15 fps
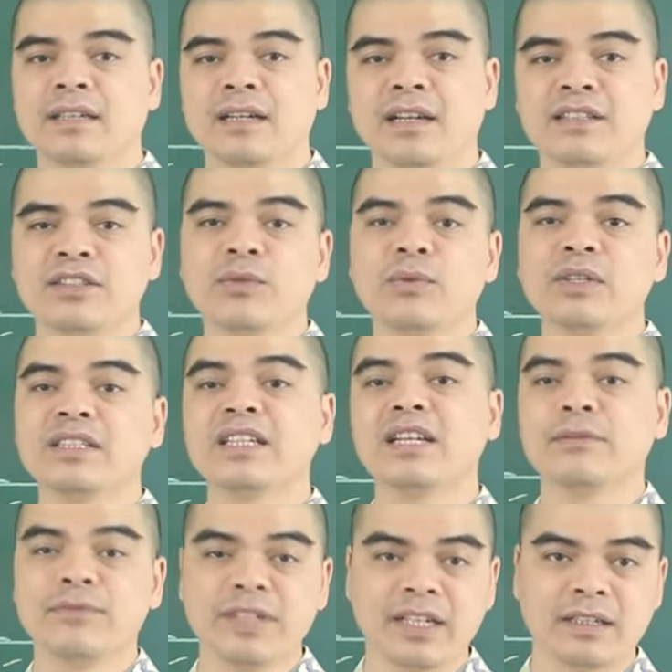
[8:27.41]
À, trong quá trình
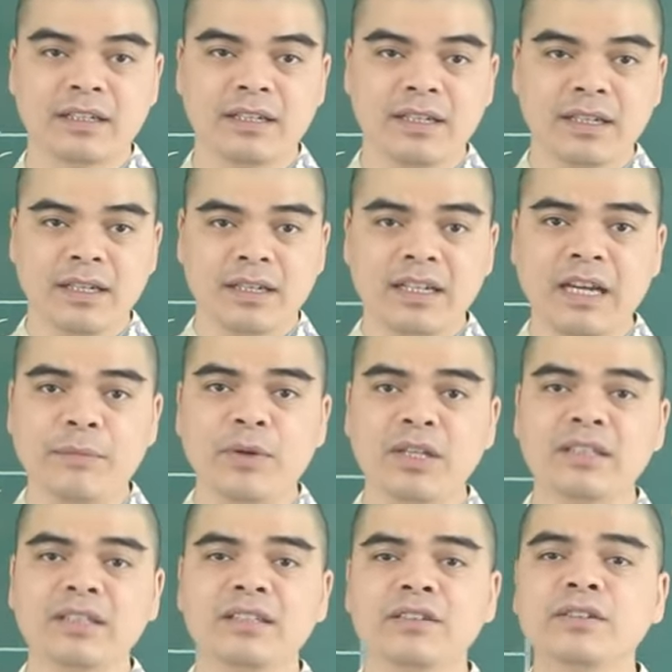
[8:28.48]
làm việc, để
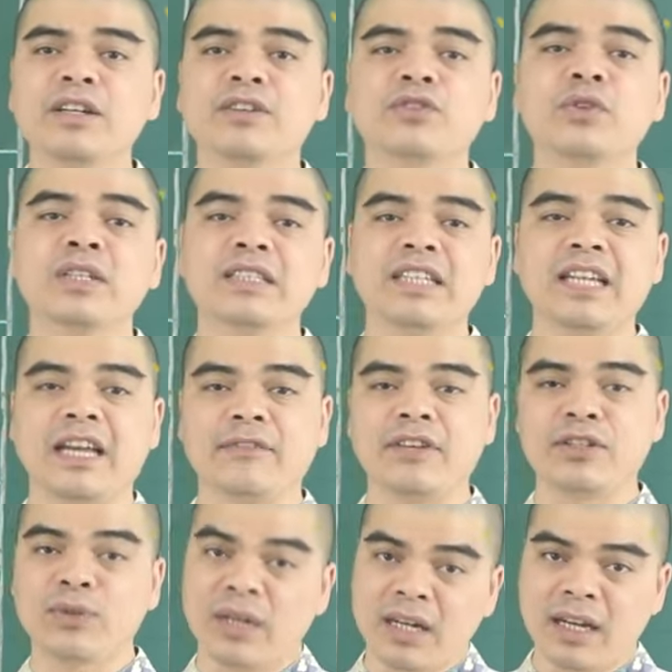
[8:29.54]
mọi thứ nó được suôn sẻ
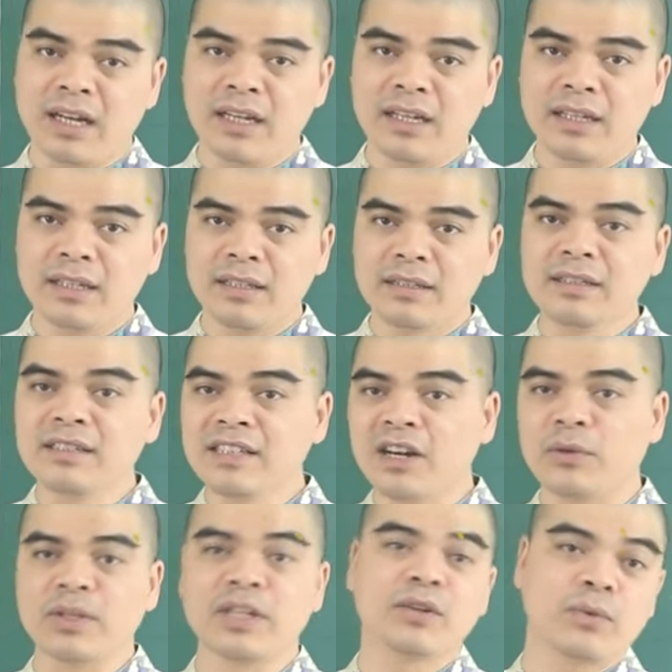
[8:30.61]
và thuận lợi từ
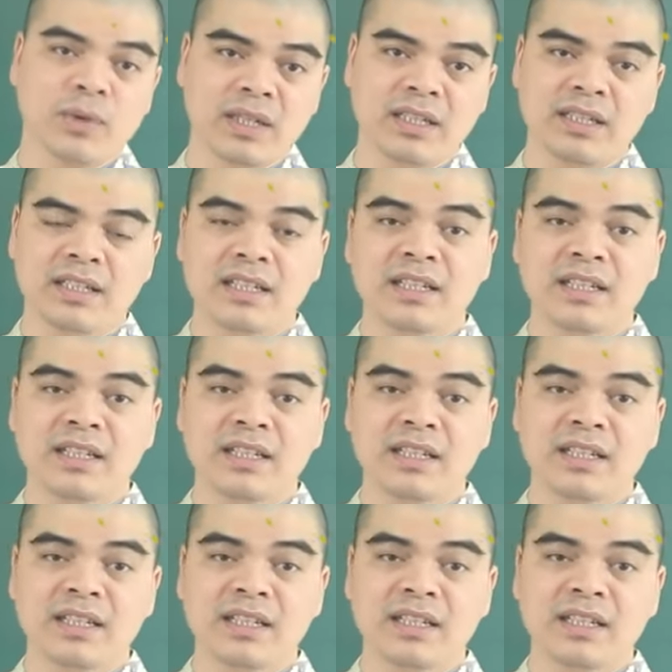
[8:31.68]
đầu đến cuối